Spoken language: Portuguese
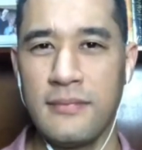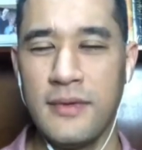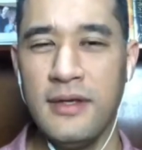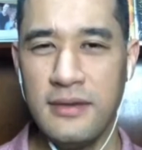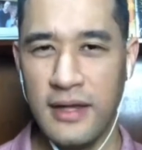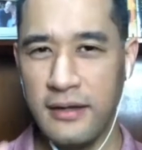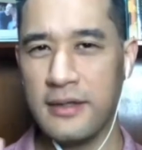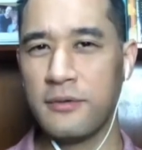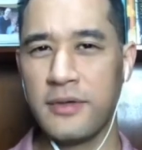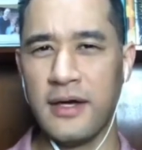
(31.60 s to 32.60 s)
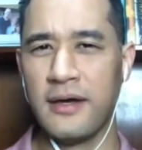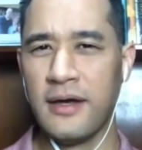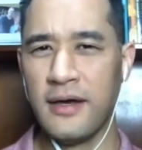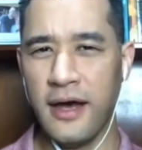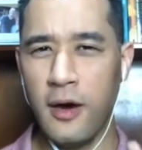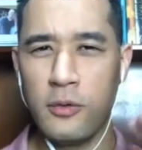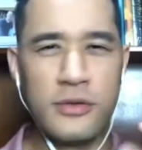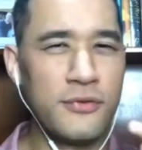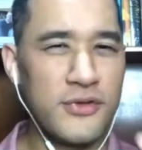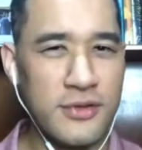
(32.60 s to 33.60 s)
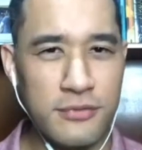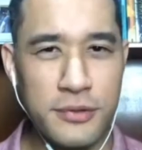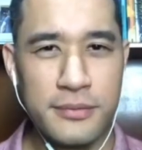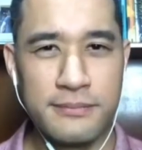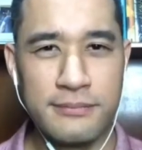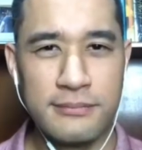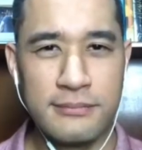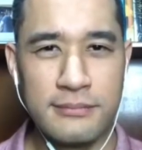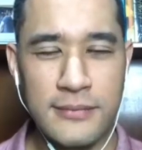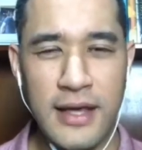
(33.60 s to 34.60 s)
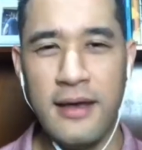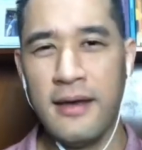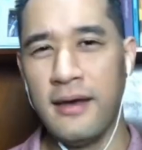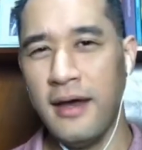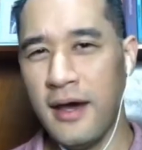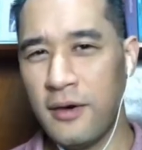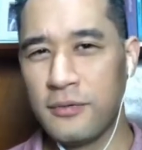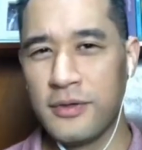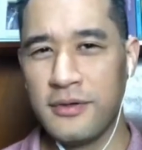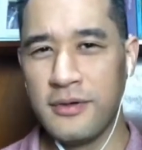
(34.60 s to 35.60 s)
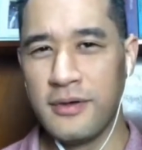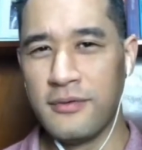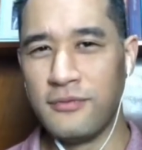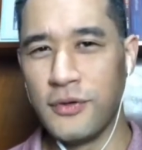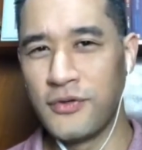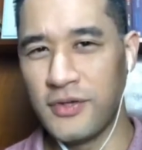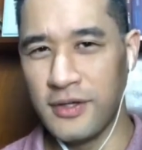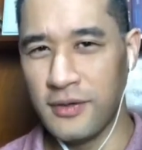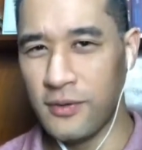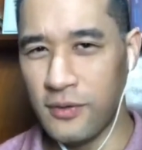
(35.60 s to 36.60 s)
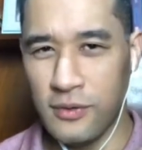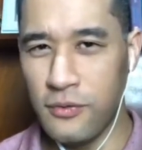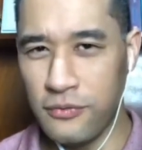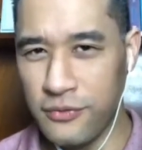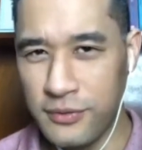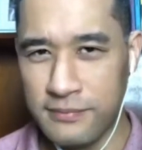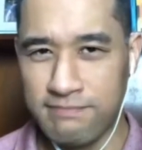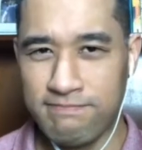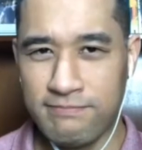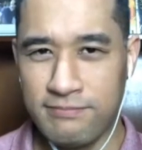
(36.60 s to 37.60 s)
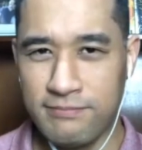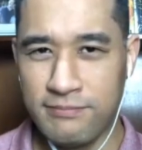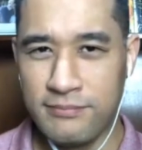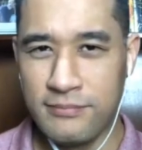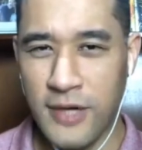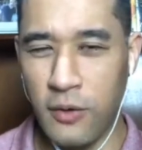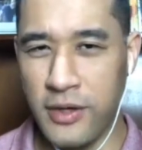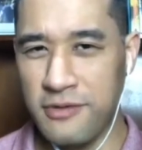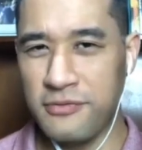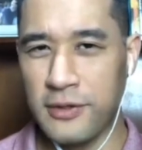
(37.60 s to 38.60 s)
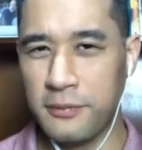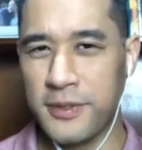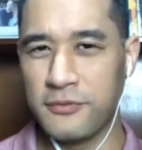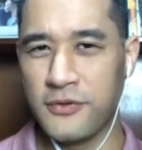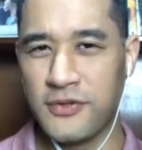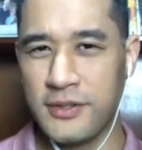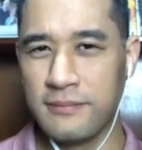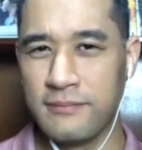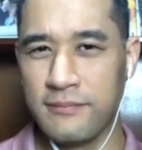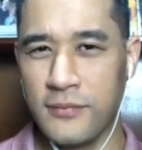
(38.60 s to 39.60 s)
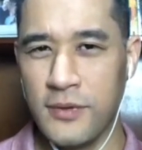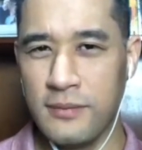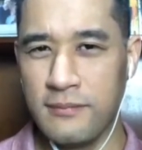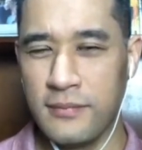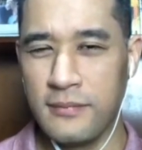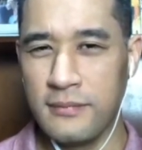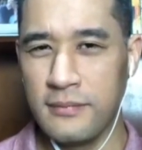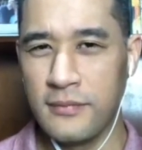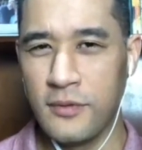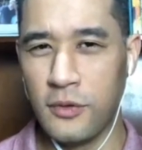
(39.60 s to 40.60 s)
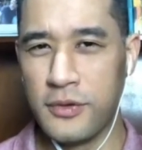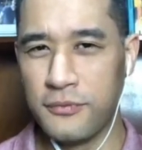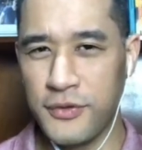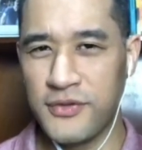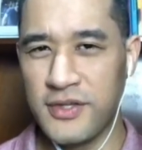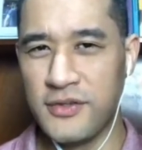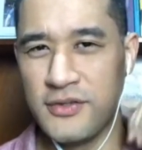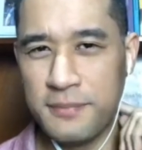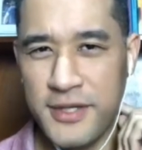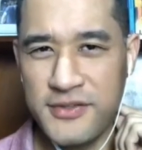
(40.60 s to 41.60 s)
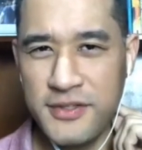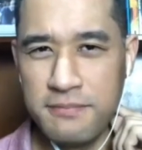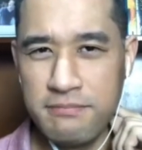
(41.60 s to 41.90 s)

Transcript: Entenda o que é. É algo que você viu? É algo que você ouviu? Alguém falou para você? Ou que você disse para si?